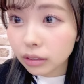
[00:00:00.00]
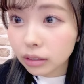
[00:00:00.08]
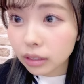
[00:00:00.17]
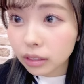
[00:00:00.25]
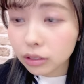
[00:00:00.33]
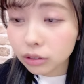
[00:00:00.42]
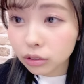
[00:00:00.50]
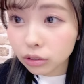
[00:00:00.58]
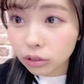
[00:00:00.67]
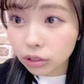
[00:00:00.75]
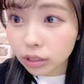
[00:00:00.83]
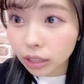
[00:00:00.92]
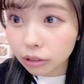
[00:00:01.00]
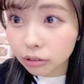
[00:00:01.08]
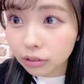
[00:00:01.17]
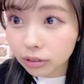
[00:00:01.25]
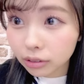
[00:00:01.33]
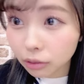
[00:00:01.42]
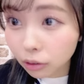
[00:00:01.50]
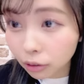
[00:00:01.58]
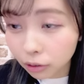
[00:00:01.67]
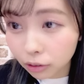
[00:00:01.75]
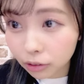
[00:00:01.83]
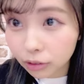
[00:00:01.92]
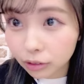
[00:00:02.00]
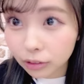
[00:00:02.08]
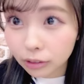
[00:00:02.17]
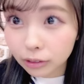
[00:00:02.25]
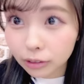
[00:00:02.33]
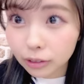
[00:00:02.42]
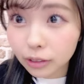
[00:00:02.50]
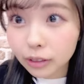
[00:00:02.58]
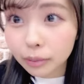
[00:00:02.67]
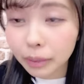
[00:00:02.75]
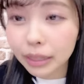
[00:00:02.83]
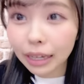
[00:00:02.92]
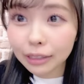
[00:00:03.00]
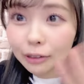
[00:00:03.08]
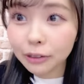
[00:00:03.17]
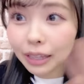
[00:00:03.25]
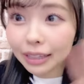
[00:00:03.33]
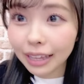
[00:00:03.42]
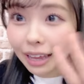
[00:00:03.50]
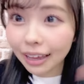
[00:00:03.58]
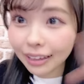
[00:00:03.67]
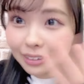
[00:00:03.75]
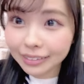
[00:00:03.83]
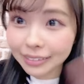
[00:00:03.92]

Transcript: 劇場着いたよおおまた後でねなん